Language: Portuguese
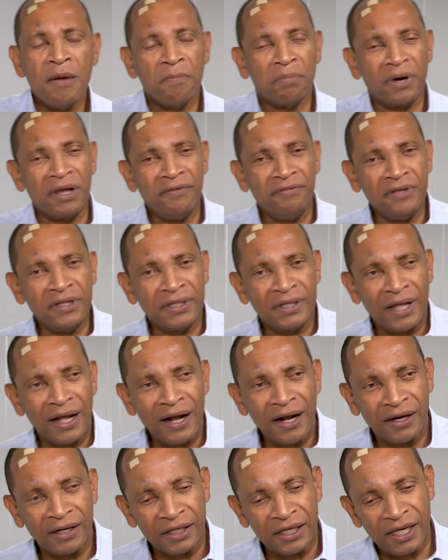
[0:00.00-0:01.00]
para
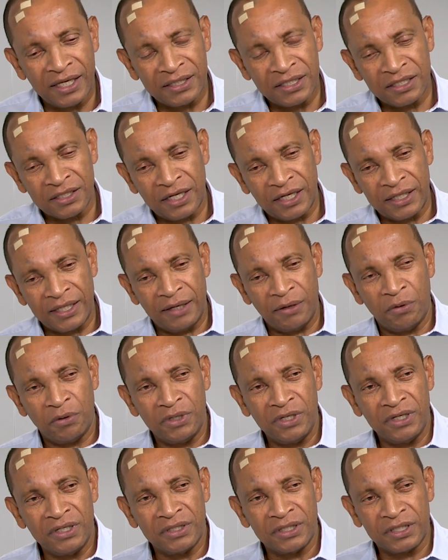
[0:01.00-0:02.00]
evitar que essas
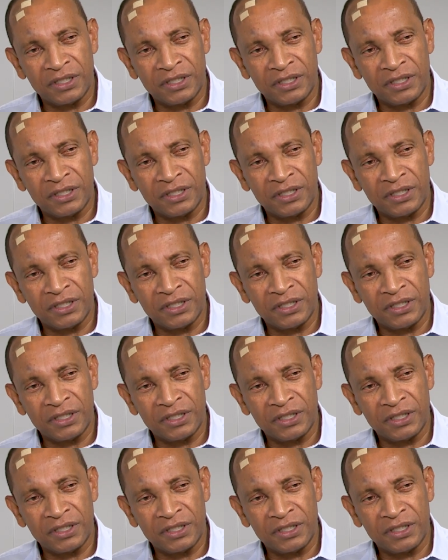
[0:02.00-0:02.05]
categorias